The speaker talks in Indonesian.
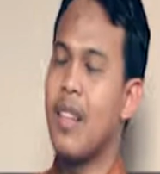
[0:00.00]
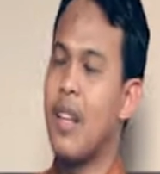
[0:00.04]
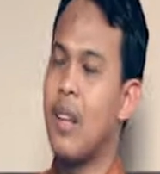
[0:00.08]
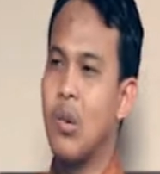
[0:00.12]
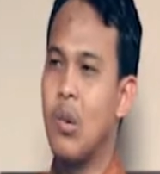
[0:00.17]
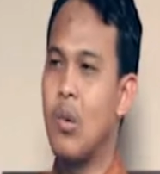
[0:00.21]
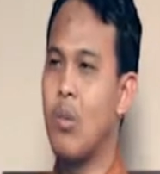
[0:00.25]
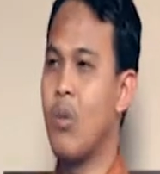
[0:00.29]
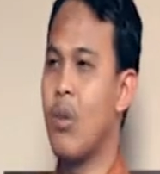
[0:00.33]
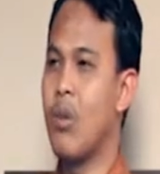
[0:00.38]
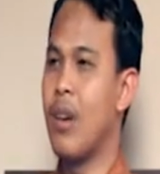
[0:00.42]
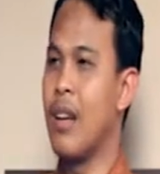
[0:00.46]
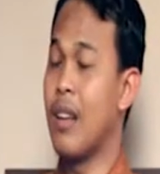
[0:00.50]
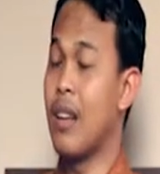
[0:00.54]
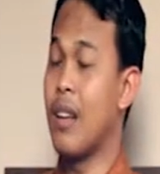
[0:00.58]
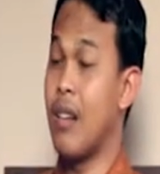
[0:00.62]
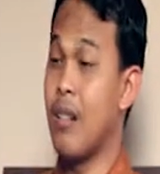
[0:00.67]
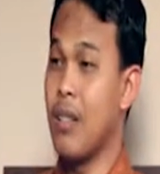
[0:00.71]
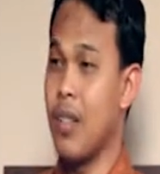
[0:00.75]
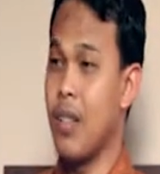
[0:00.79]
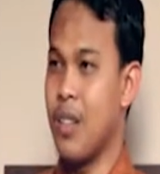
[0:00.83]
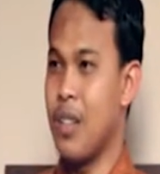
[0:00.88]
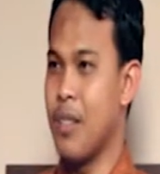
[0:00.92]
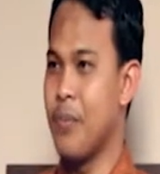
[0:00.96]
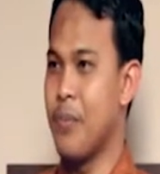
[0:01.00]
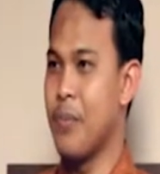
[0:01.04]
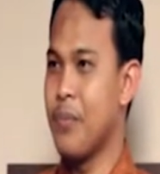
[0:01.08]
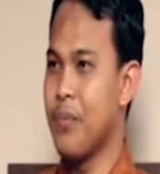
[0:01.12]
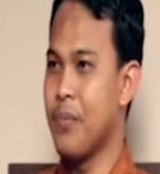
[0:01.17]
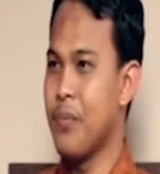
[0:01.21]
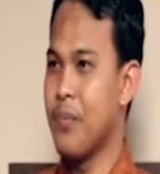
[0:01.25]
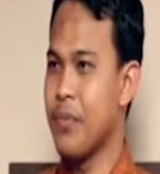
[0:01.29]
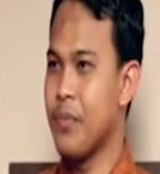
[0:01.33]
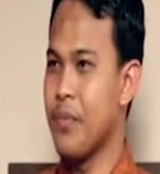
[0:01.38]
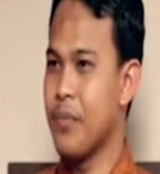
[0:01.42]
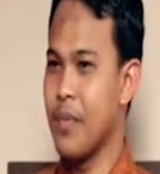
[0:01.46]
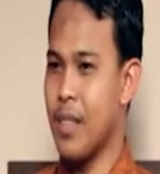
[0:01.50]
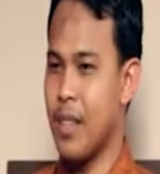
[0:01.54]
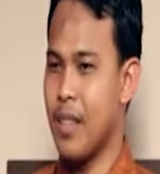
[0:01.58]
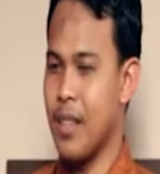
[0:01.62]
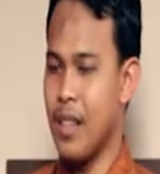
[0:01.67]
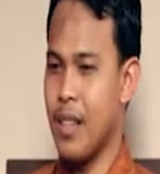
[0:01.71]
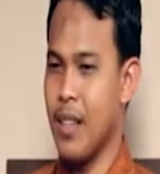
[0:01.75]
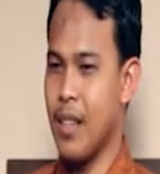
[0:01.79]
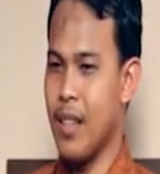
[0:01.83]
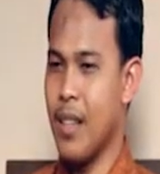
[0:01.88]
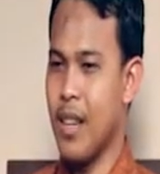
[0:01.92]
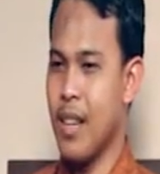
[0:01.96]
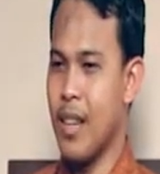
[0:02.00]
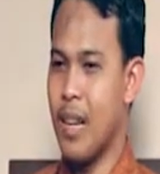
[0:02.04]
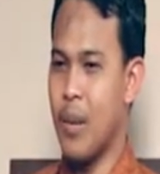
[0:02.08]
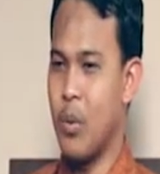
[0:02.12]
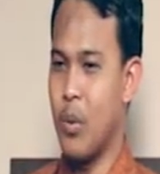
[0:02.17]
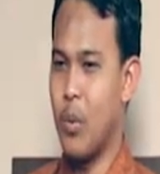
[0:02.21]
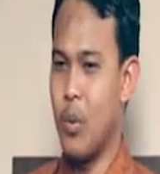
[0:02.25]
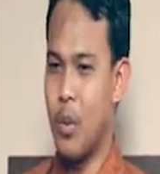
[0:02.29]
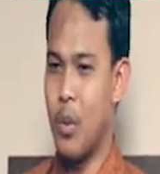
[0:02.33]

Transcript: selalu hubungan dengan Allah kembali lagi ke